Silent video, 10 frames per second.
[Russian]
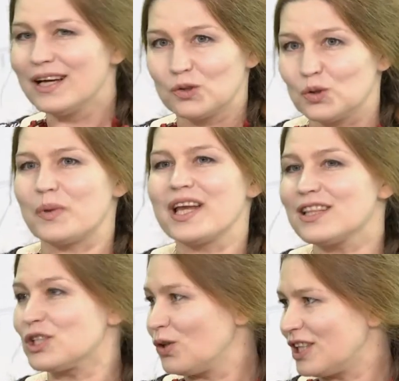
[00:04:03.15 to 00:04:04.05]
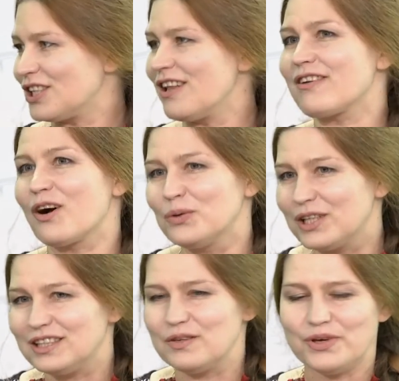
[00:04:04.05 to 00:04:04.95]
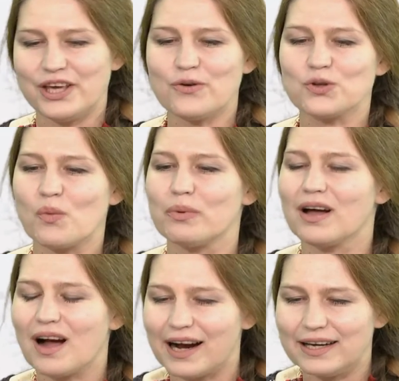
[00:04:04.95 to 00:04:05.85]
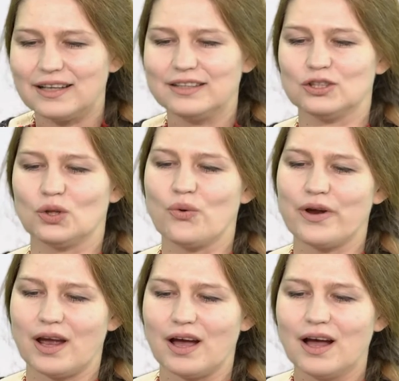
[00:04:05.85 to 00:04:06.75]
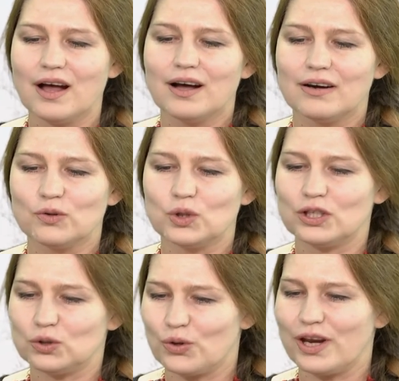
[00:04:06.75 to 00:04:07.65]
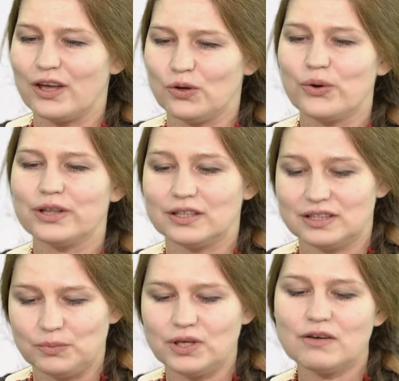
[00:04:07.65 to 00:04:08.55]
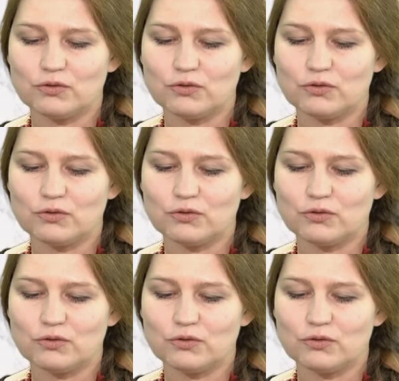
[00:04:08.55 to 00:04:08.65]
Ну, это понятно, что она жила в какой-то семье, у нее была какая-то история, вот история ее этой семьи.